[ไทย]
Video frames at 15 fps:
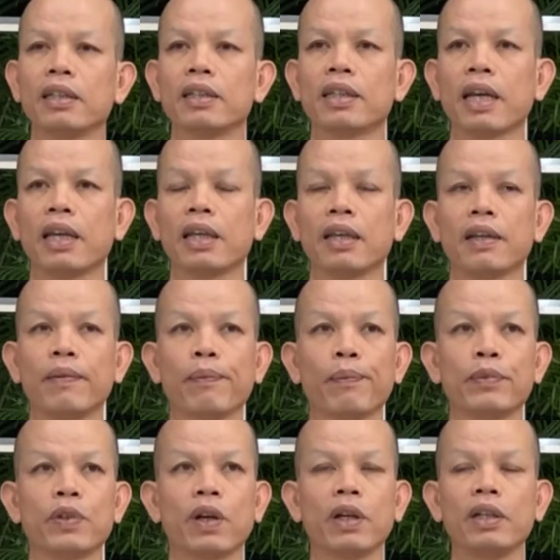อย่างคือใจ
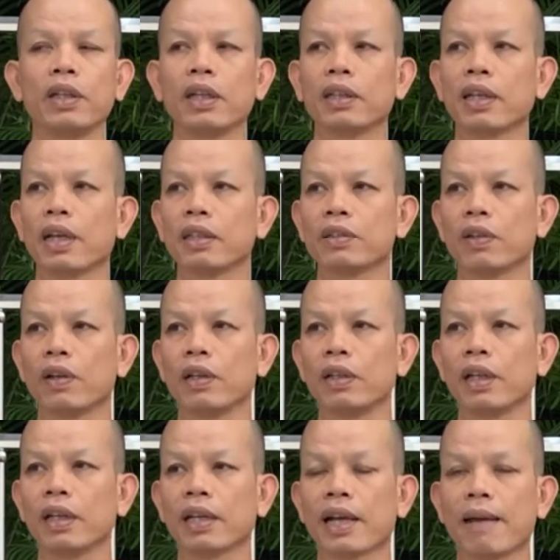สอนเรื่องอย่างสอน
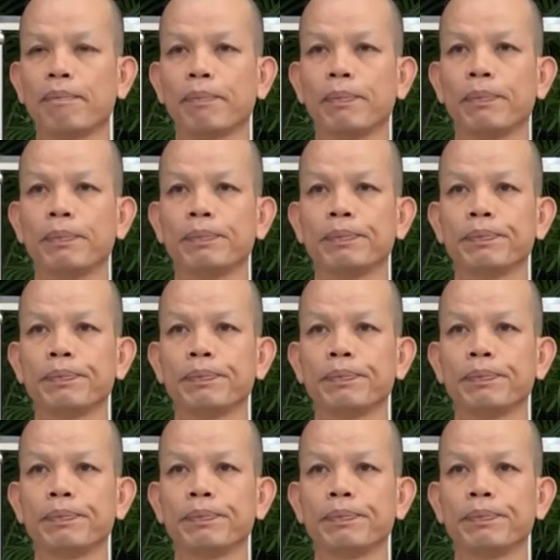เรื่องกรรม